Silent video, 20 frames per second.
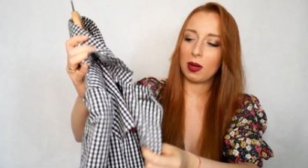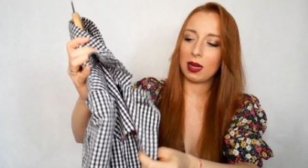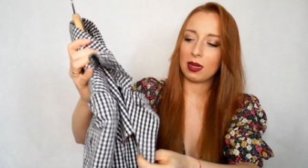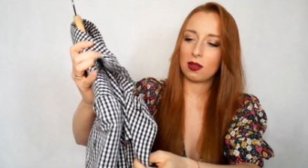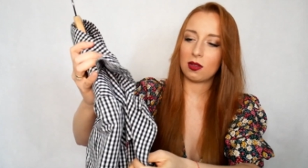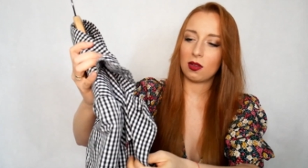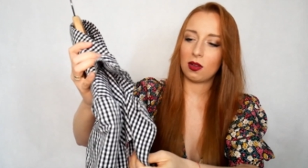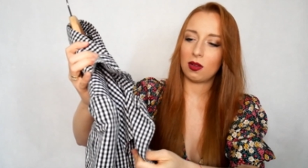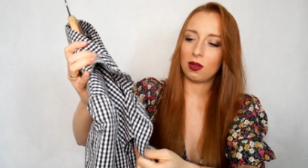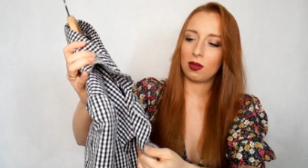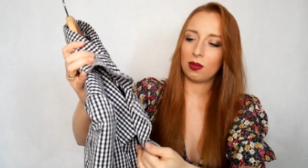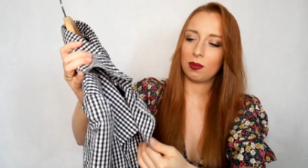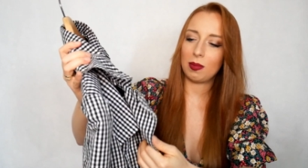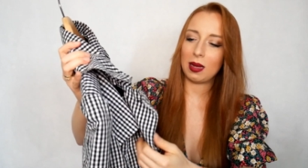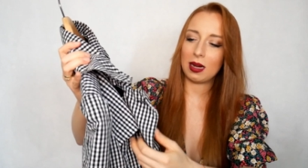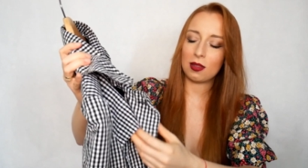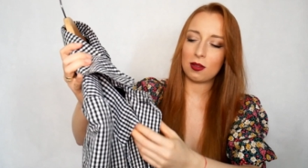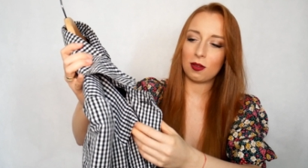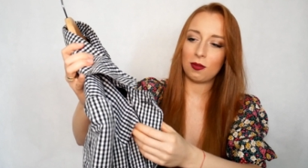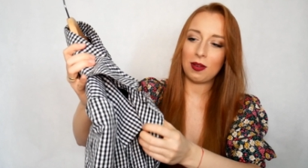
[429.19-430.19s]
Bardzo,
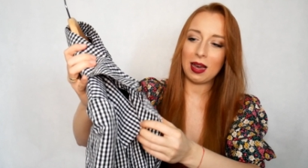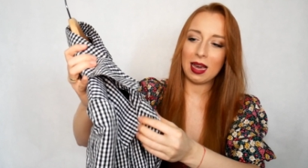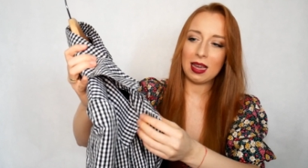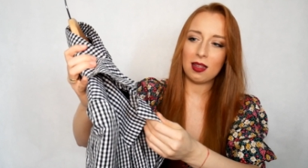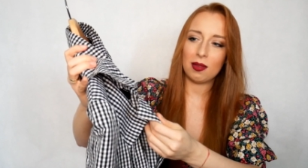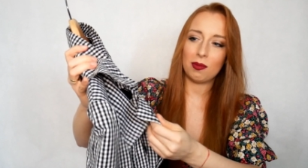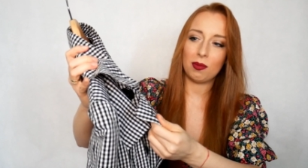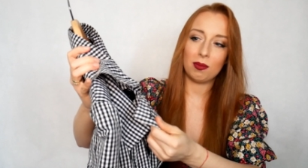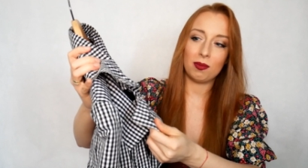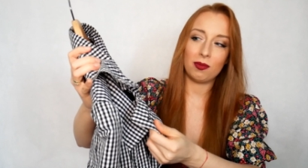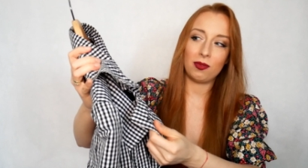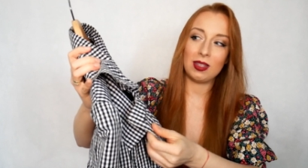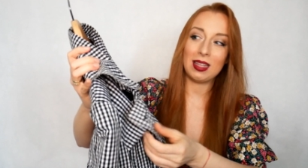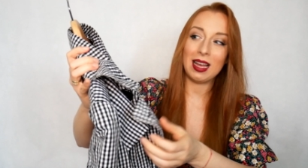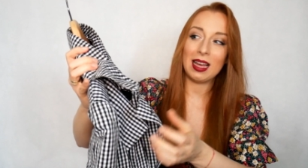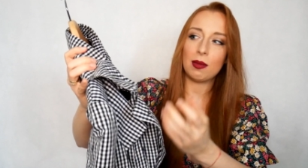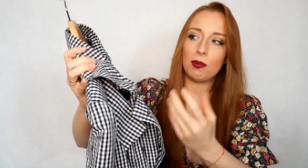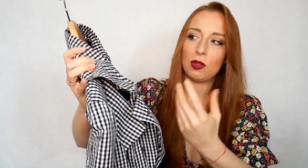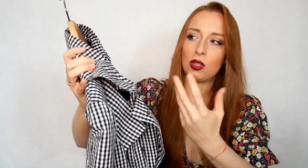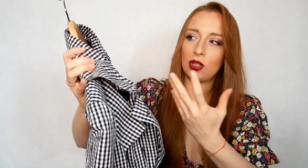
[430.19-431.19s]
bardzo fajny,
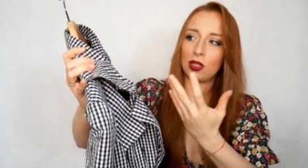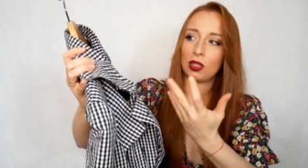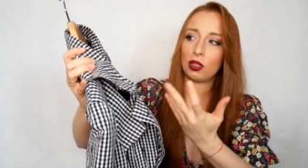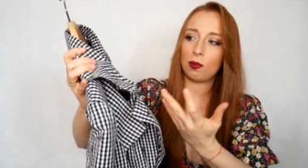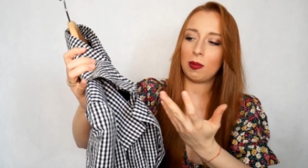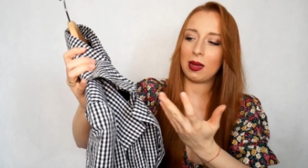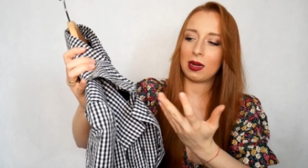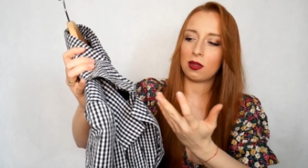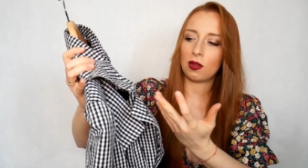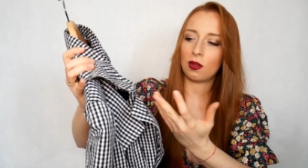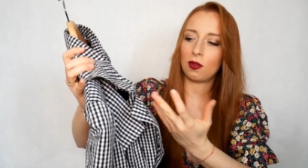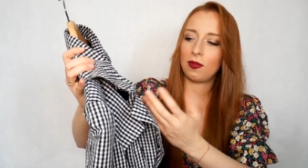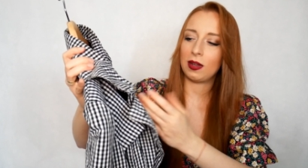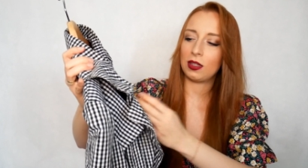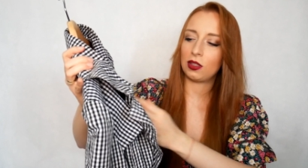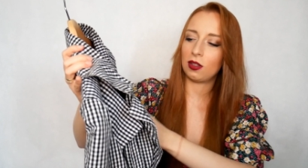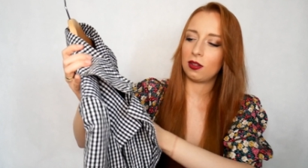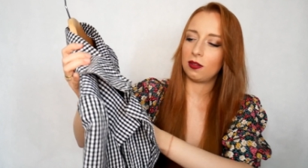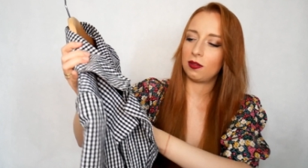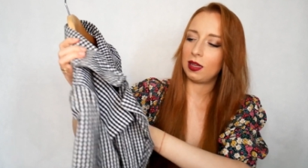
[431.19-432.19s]
wydaje mi się, że też bardzo
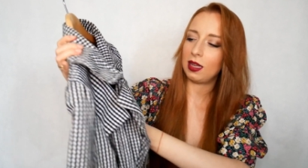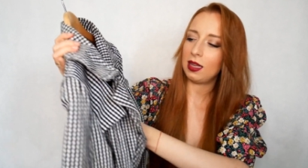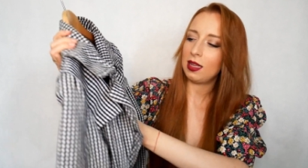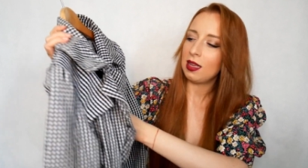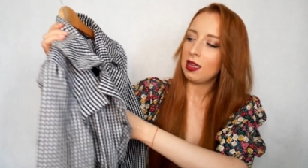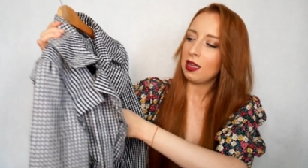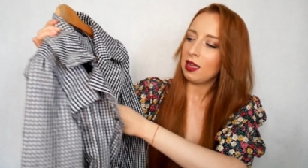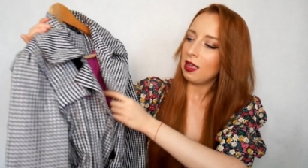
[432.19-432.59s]
twarzowy.